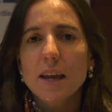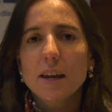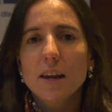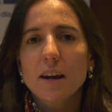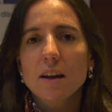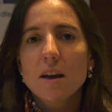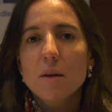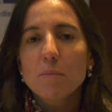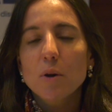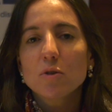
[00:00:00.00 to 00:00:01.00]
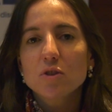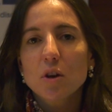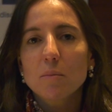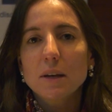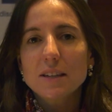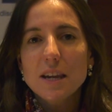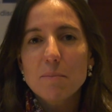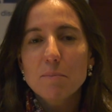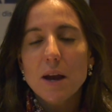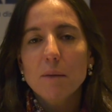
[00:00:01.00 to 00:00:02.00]
generar producción más
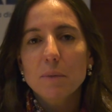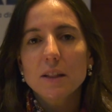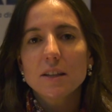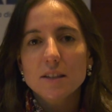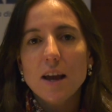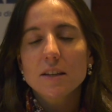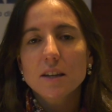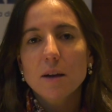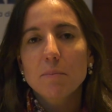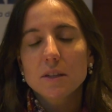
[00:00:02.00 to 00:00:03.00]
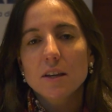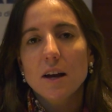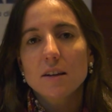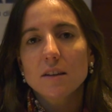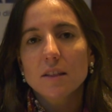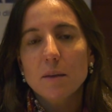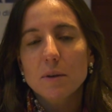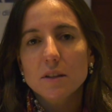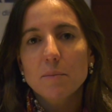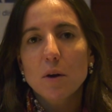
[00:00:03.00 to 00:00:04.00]
limpia, aprendizajes y capacidades en
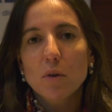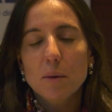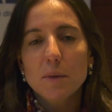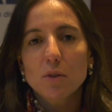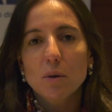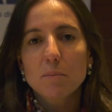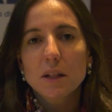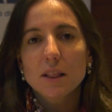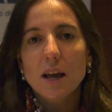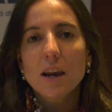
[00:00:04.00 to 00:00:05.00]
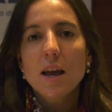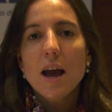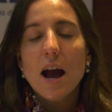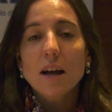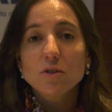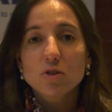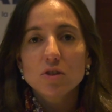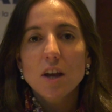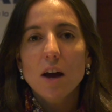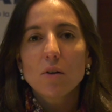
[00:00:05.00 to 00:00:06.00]
temas de mejoramiento ambiental
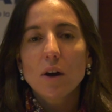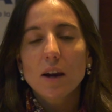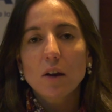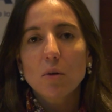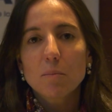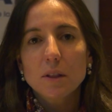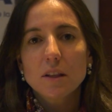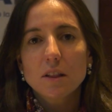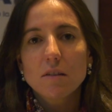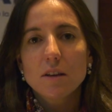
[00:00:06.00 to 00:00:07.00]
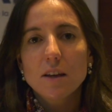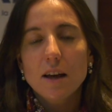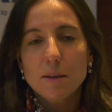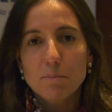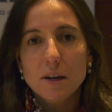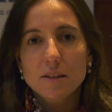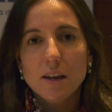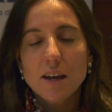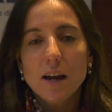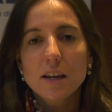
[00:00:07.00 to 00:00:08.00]
asociado a la competitividad
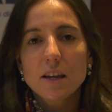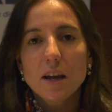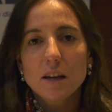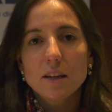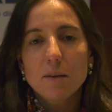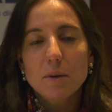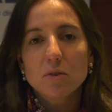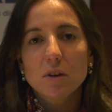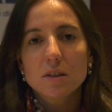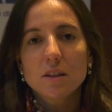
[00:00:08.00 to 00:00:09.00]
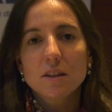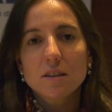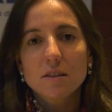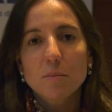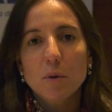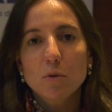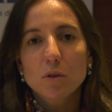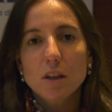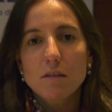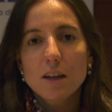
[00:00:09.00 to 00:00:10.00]
empresarial y, a mayores índices de
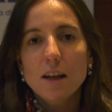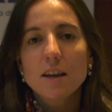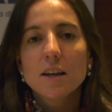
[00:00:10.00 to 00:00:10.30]
productividad.